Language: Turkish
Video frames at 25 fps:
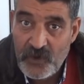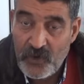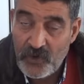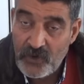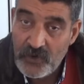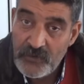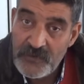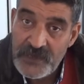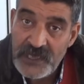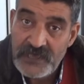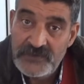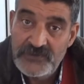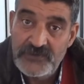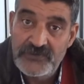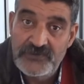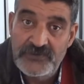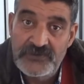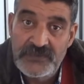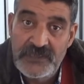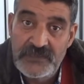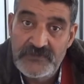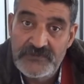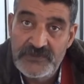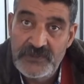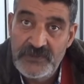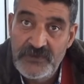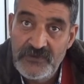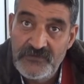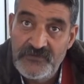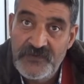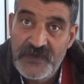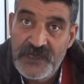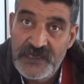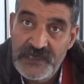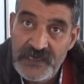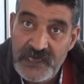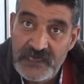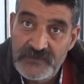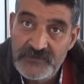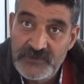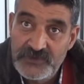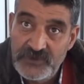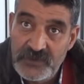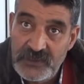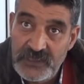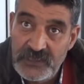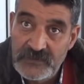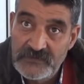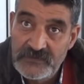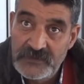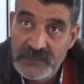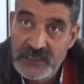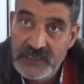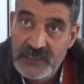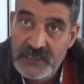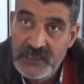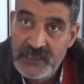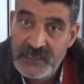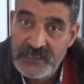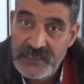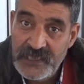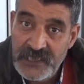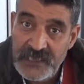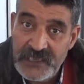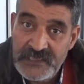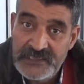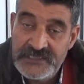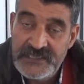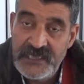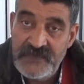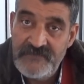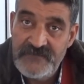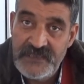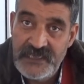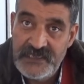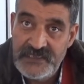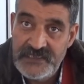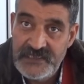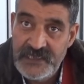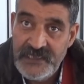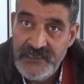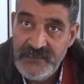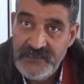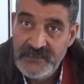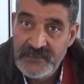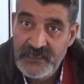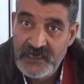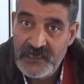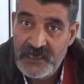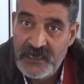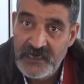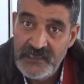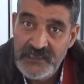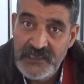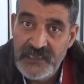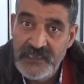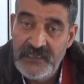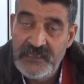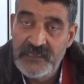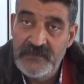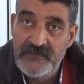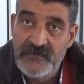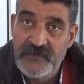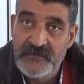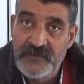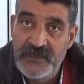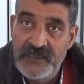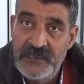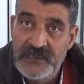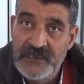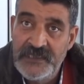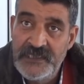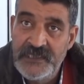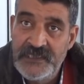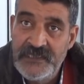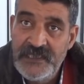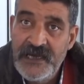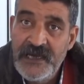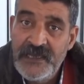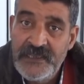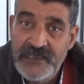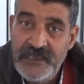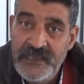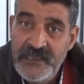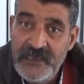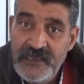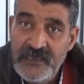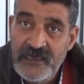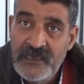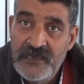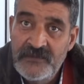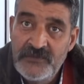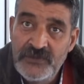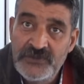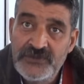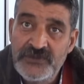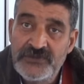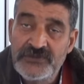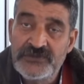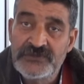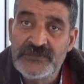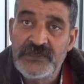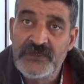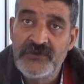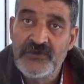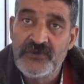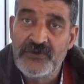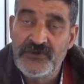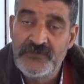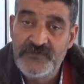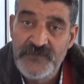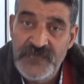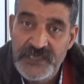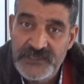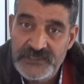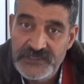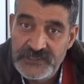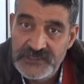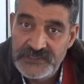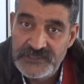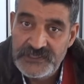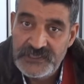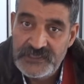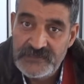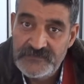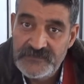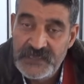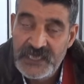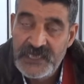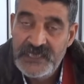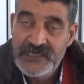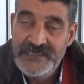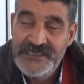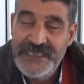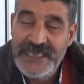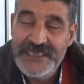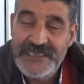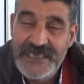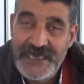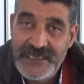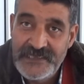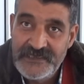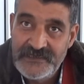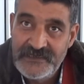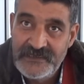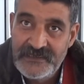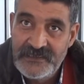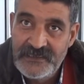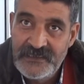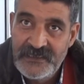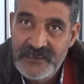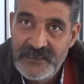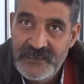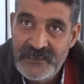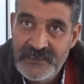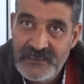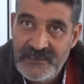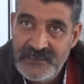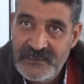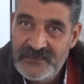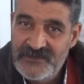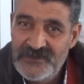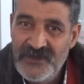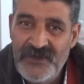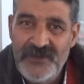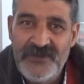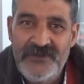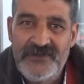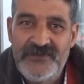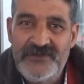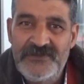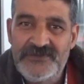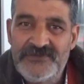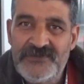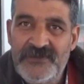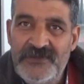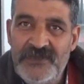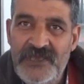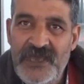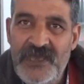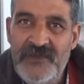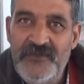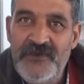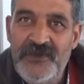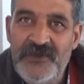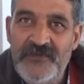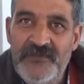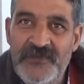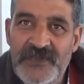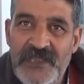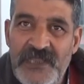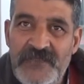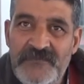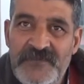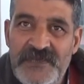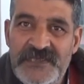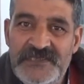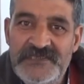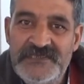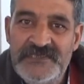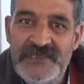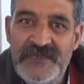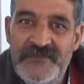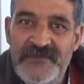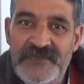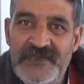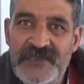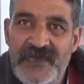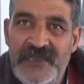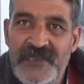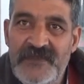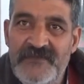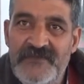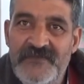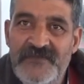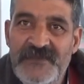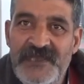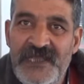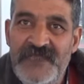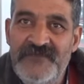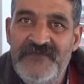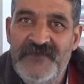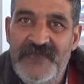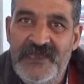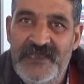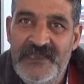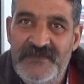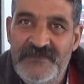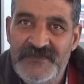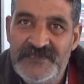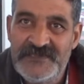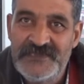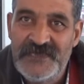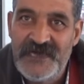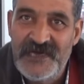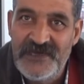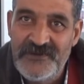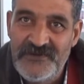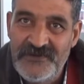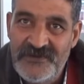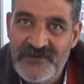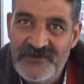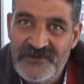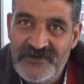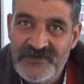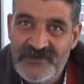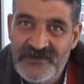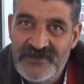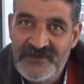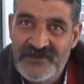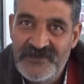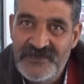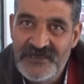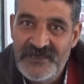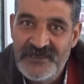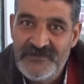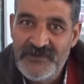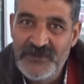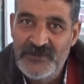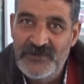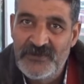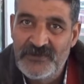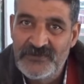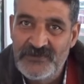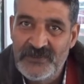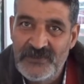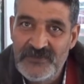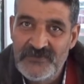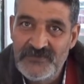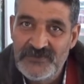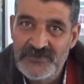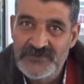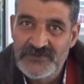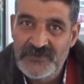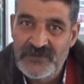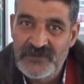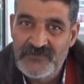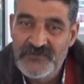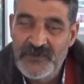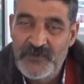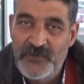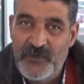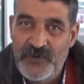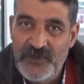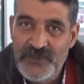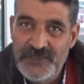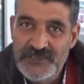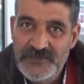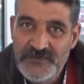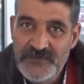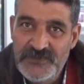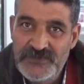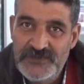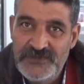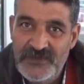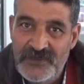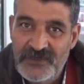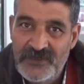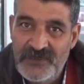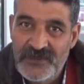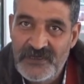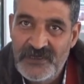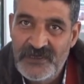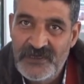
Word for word: Okumayan çocuklarımıza lütfen yardımcı olalım. Gerekirse evlerinden annelerini babalarını ikna ederek bu çocukları okutmaya çalışalım. Neden? Doğru Doğrudur Türkiye Büyük Millet Meclisi'nde bir tane milletvekilimiz daha yok. Bir doktorumuz yok, bir polisimiz yok,